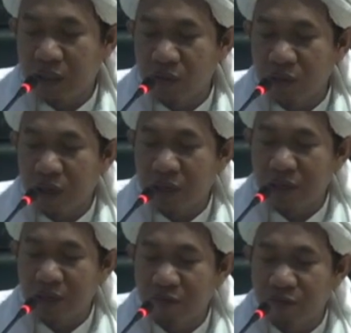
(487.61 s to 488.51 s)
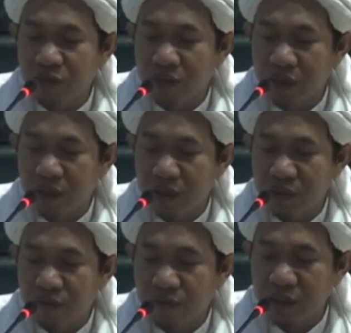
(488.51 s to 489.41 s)
nukallifuka
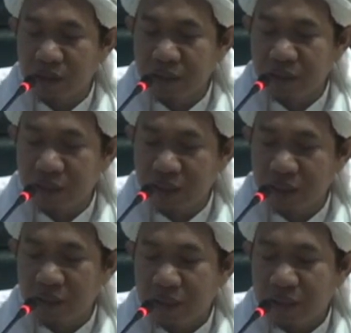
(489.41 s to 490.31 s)
fa inna